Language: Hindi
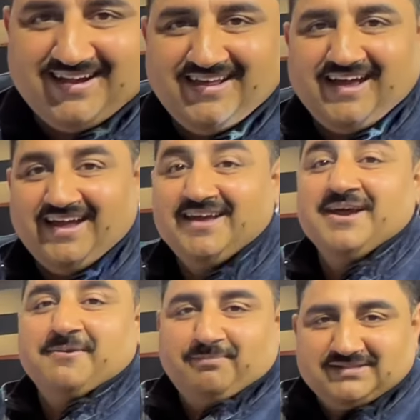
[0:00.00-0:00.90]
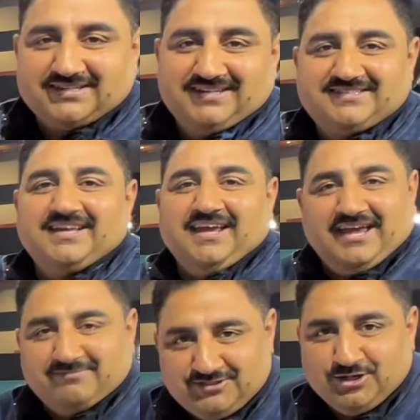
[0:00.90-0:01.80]
रही है मर्सिडीज़ की
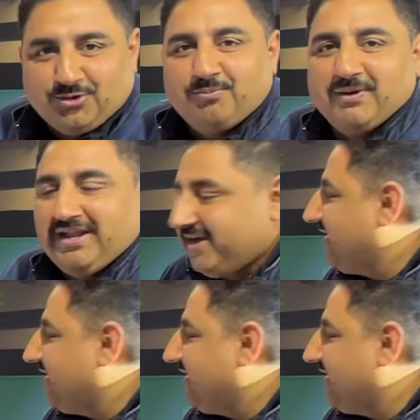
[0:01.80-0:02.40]
ए एम कूपे लग